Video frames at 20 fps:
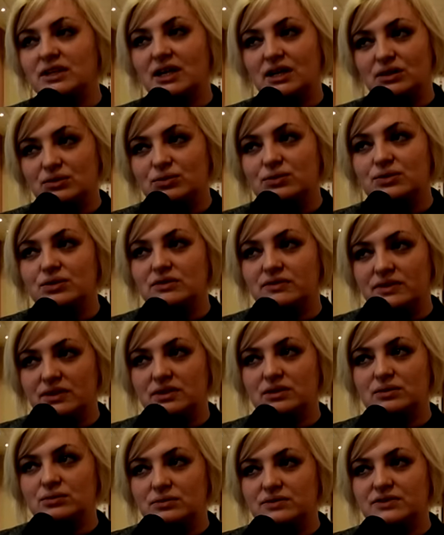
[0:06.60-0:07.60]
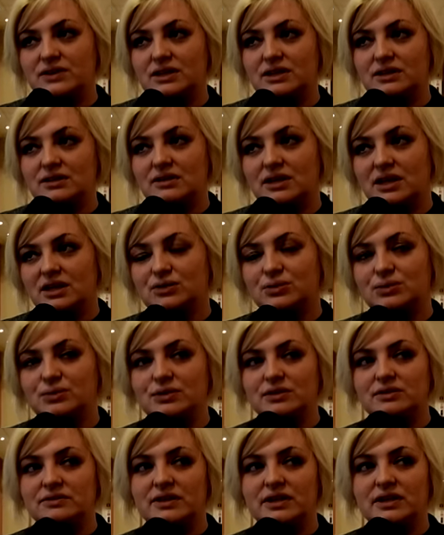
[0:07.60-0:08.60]
teatru nowego, głównie
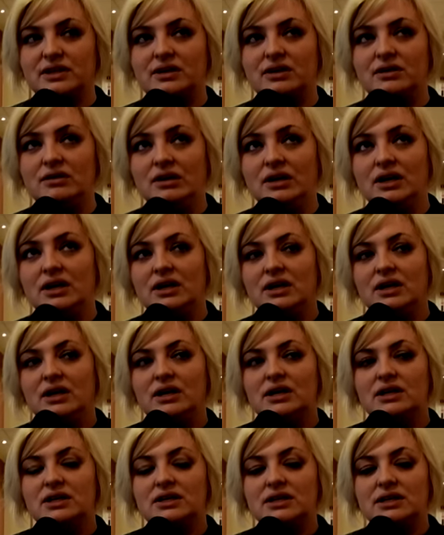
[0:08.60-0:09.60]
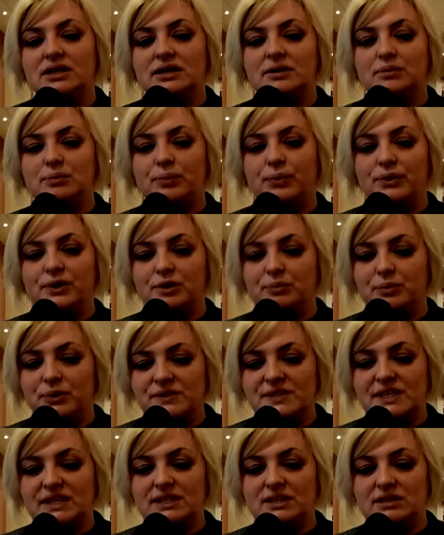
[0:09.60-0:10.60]
teatru nowego y, i
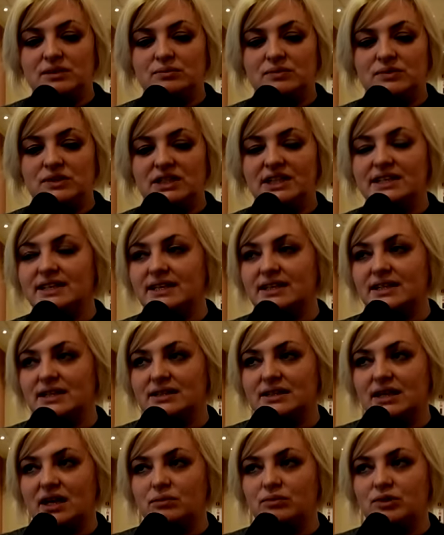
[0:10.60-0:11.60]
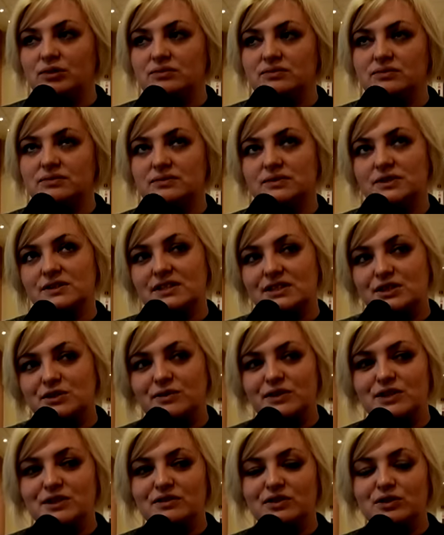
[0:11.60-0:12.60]
poza tym literatami, to
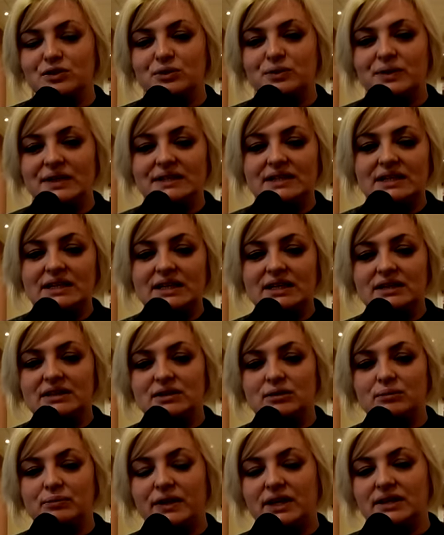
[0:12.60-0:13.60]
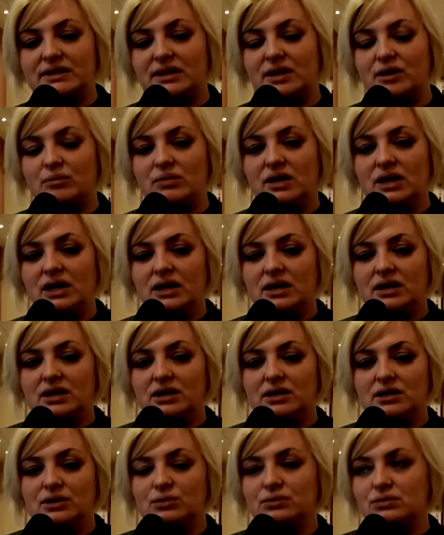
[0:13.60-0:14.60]
znaczy właściwie dokładnie jednym panem
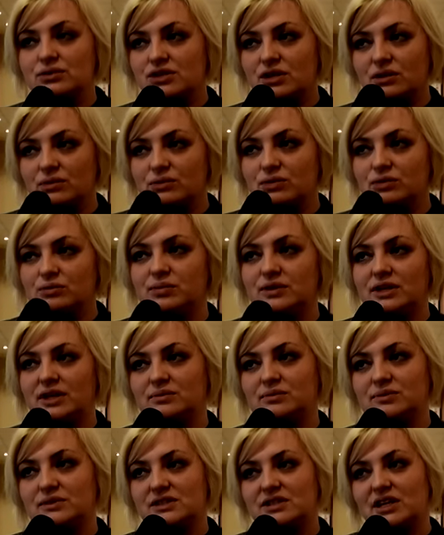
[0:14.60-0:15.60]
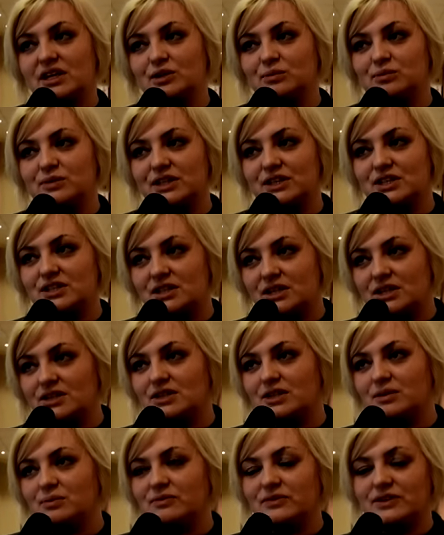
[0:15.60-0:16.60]
Juliuszem Kublem, znanym
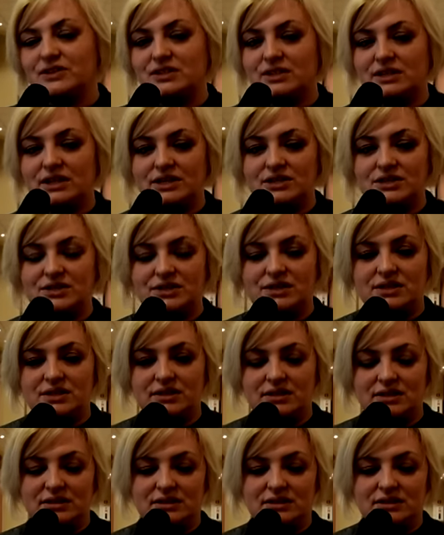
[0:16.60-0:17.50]
tekściarzem, właśnie też